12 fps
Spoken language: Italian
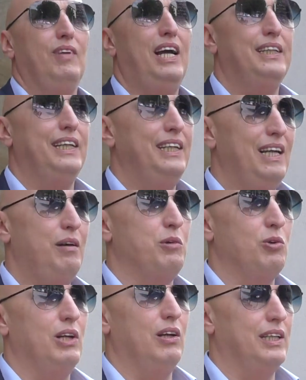
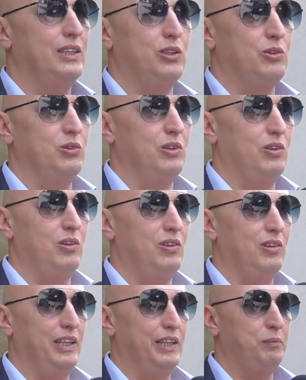Attendiamo quelle che
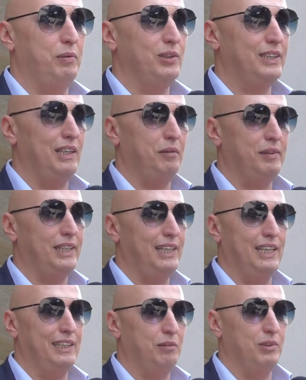sono le risposte da
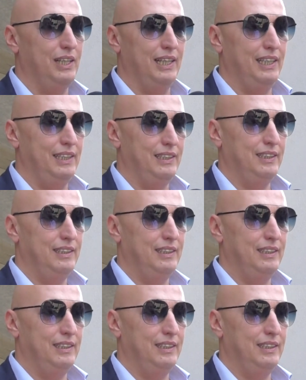parte del Tribunale.